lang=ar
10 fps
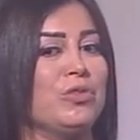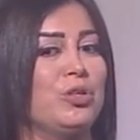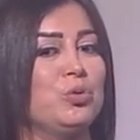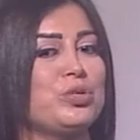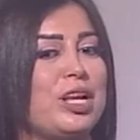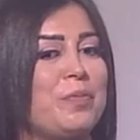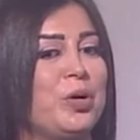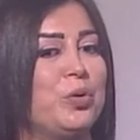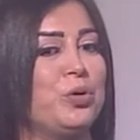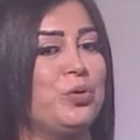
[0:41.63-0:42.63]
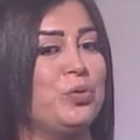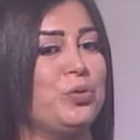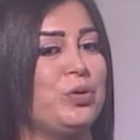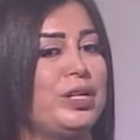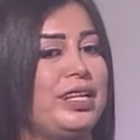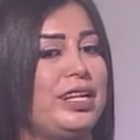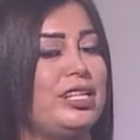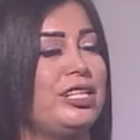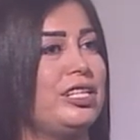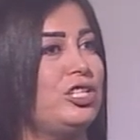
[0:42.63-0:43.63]
نوصل معه إنه
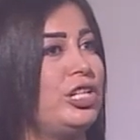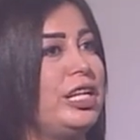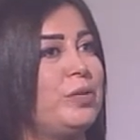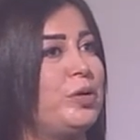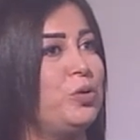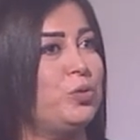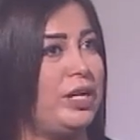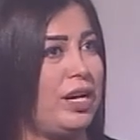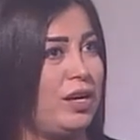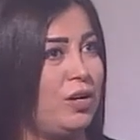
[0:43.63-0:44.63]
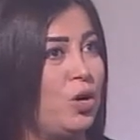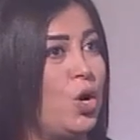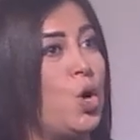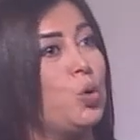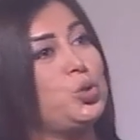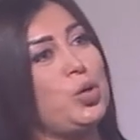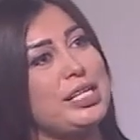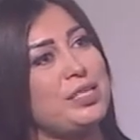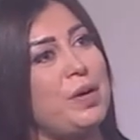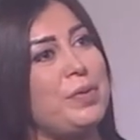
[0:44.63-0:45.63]
للشيء اللي بده إياه وشو
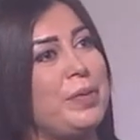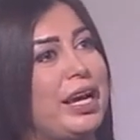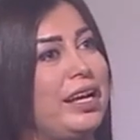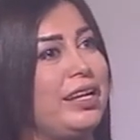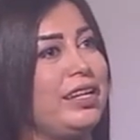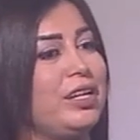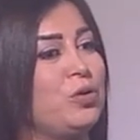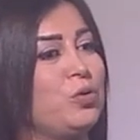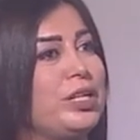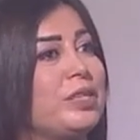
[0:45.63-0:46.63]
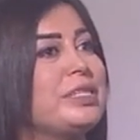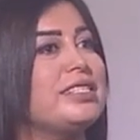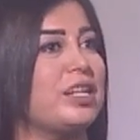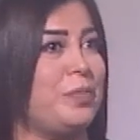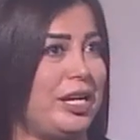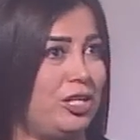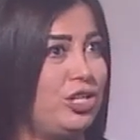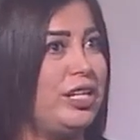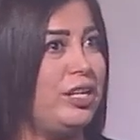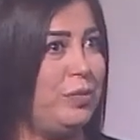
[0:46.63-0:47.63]
الأسباب اللي بخليه إنه يتمسك
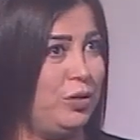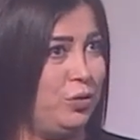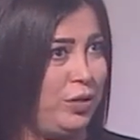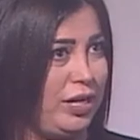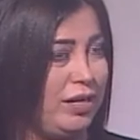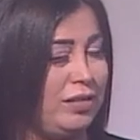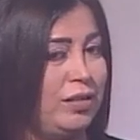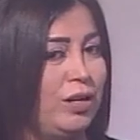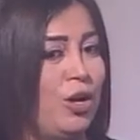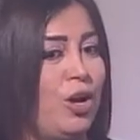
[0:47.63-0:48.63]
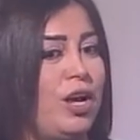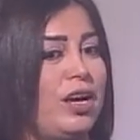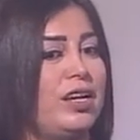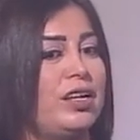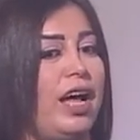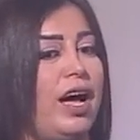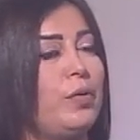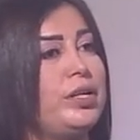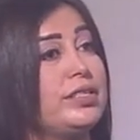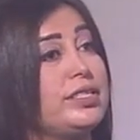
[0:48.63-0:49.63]
بهالشيء اللي بده إياه
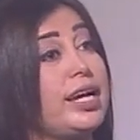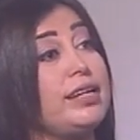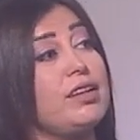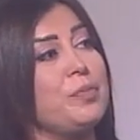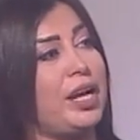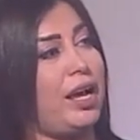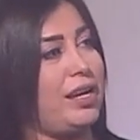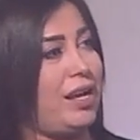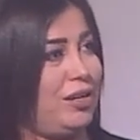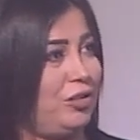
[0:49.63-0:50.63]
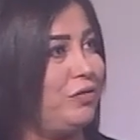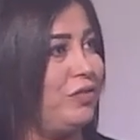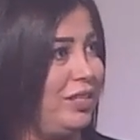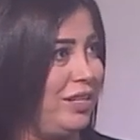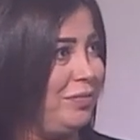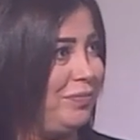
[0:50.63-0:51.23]
نحاول نعطيه أكثر من خيار لطفلنا